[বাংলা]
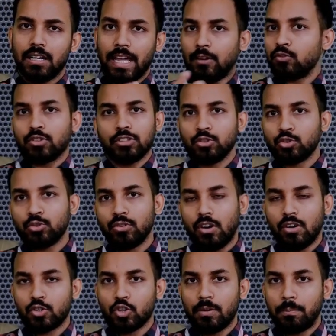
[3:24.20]
এখন কিন্তু
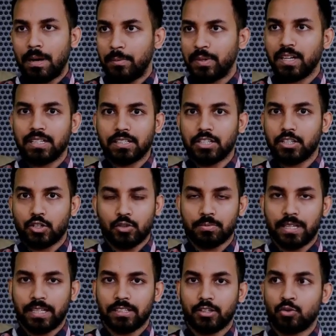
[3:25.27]
সব আমেরিকাতে যেসব
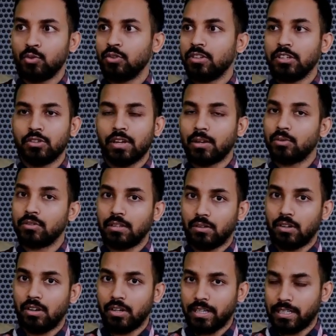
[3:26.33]
জায়গাতে শুকুর কিন্তু এখন
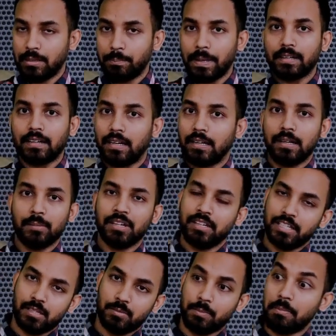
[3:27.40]
অনেকটা পেট অ্যানিমেল
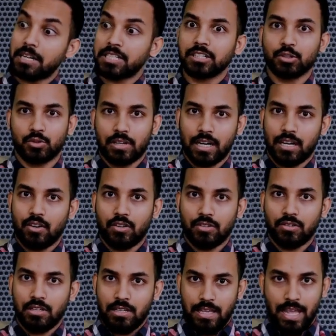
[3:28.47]
হিসেবে বাসাতেও রাখা হয়
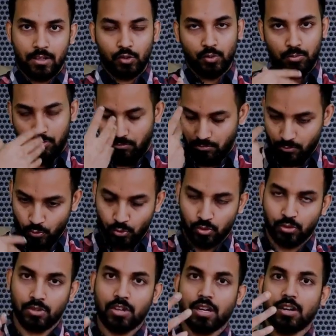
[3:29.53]
একদম
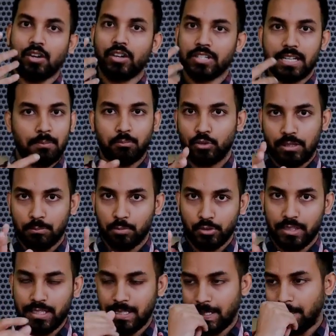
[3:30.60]
গোসল করানো হয় শ্যাম্পু ট্যাম্পু
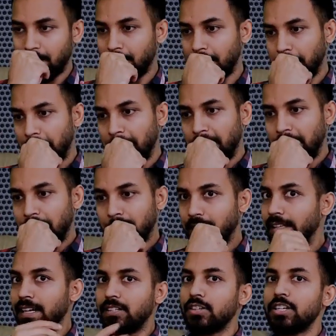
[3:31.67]
দিয়ে এরকম
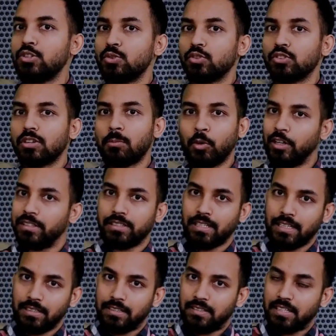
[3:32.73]
তাহলে তো এই তার মলাতে
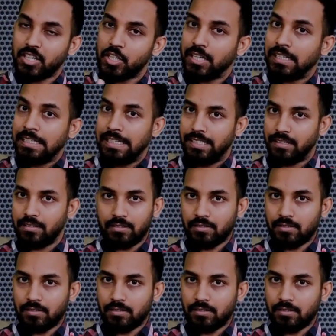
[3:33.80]
থাকতেছে না সে ক্লিন